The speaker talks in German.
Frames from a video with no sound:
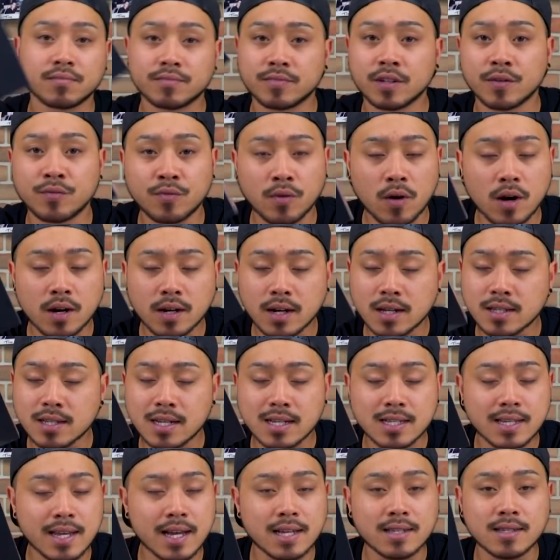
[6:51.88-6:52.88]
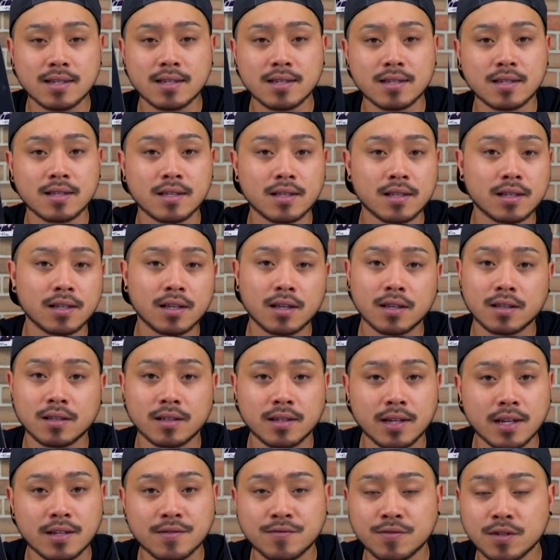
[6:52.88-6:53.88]
wir wollen als, als erstes ein,
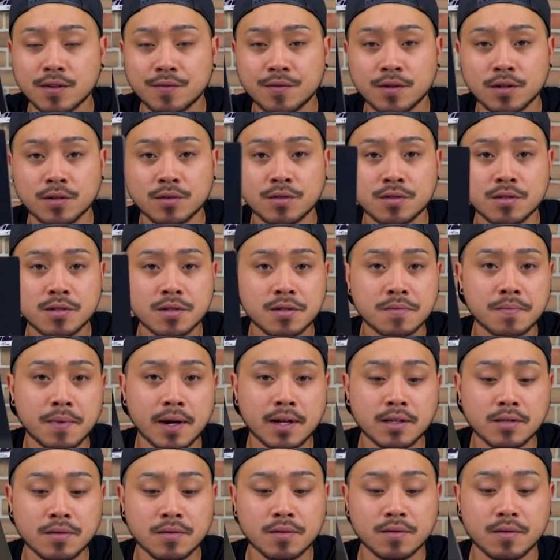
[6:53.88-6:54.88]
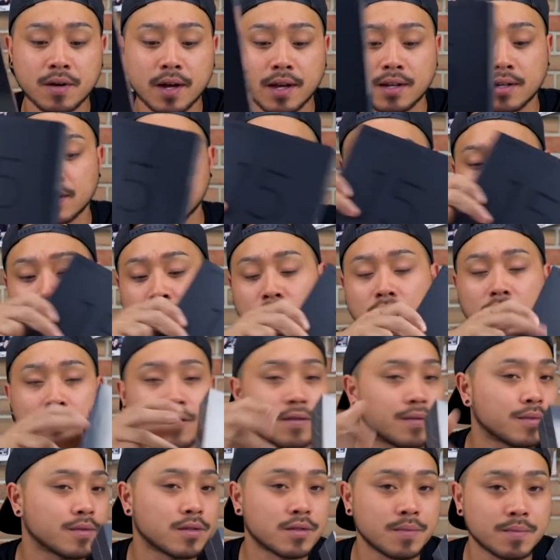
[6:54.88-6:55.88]
ein Test-Review zu diesem maizu handy sehen
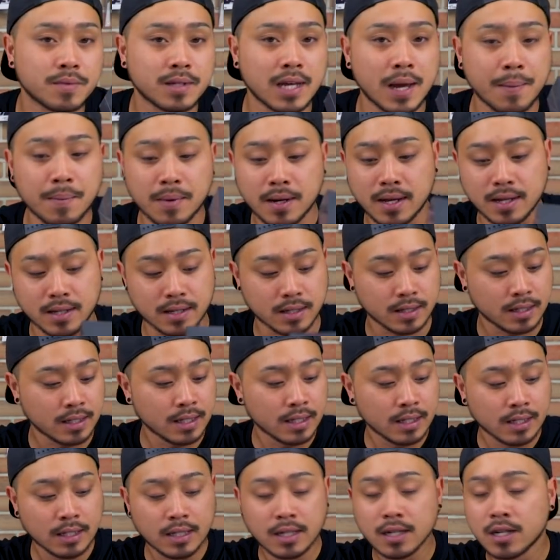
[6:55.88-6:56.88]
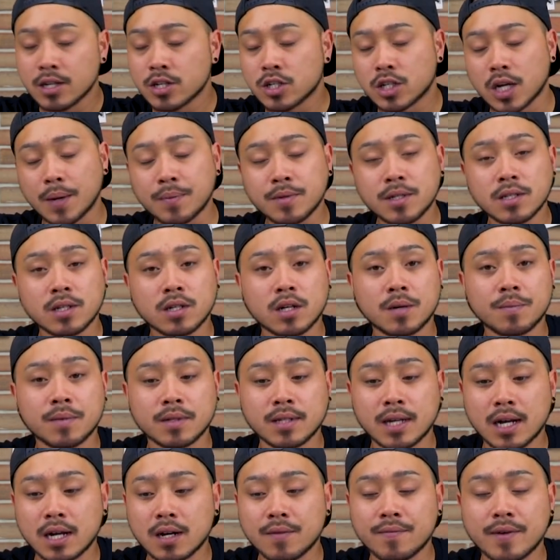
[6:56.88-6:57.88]
oder zum Tablet. Schreibt in die
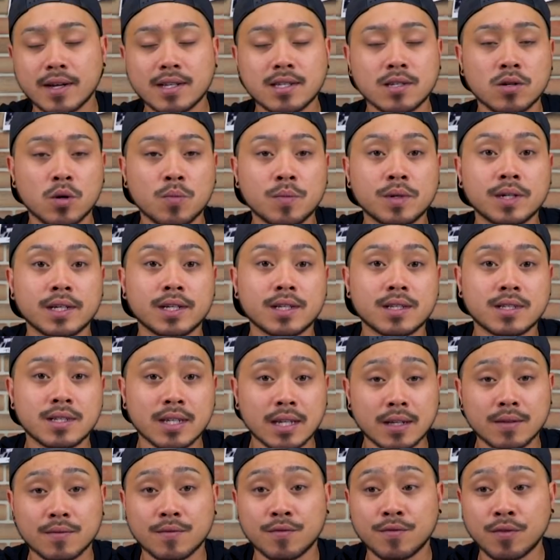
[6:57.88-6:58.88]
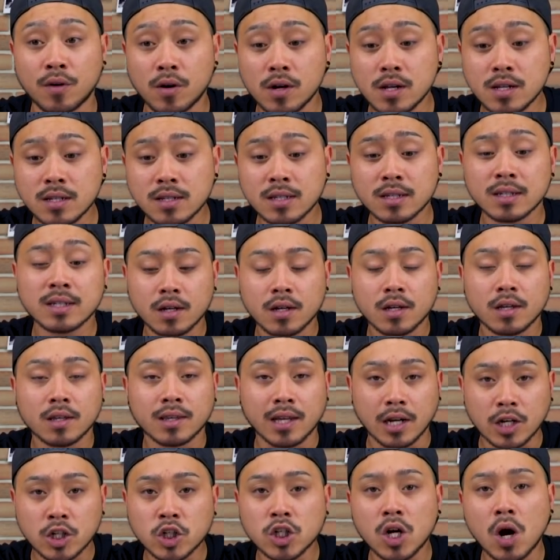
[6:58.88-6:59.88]
Kommentare, was ihr unbedingt sehen wollt.
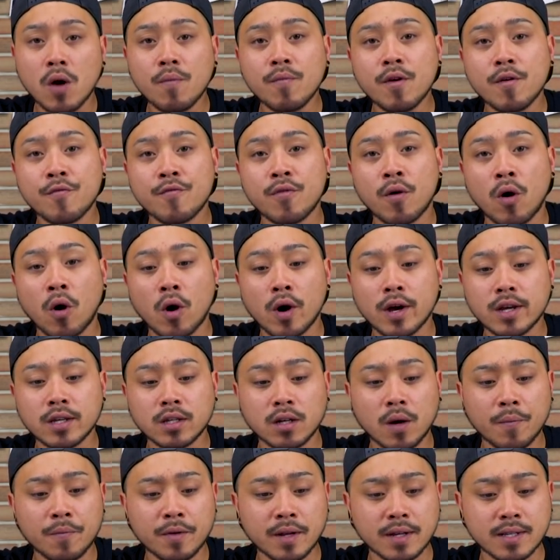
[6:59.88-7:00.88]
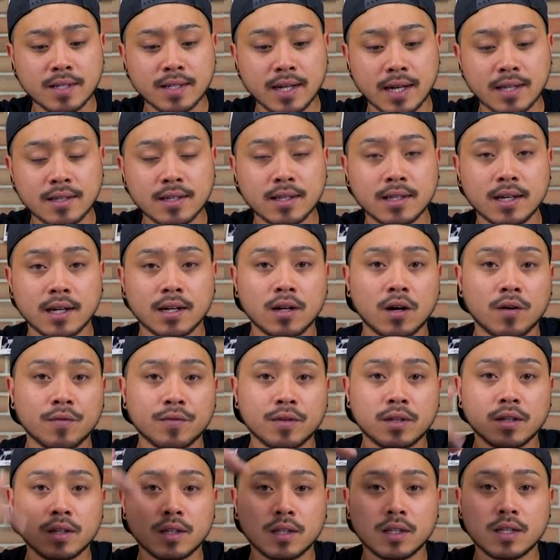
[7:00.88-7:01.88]
Dann schauen wir für euch, ob wir das Ganze dann
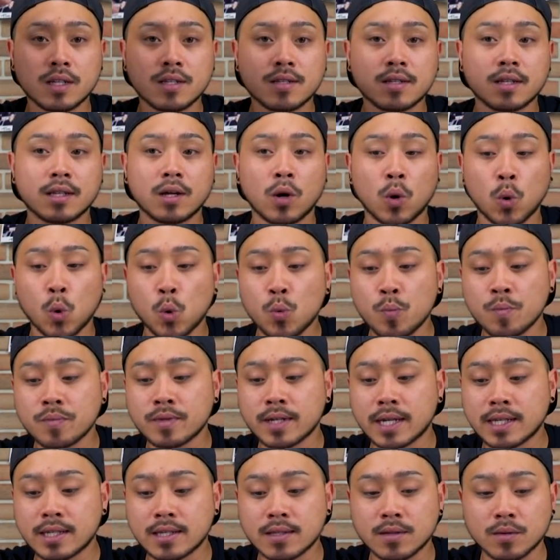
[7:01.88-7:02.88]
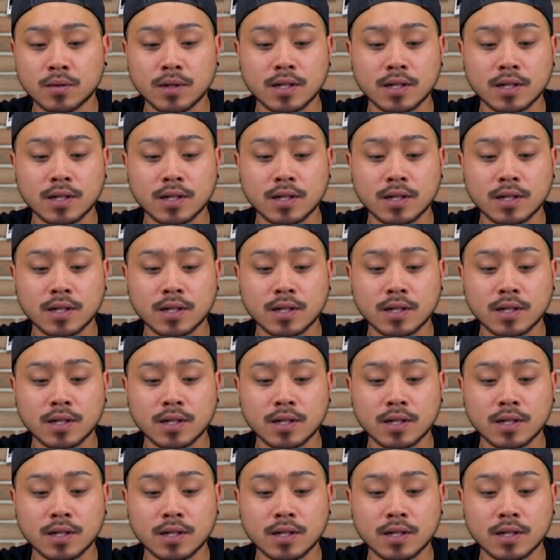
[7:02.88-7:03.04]
auf die Liste nach oben setzen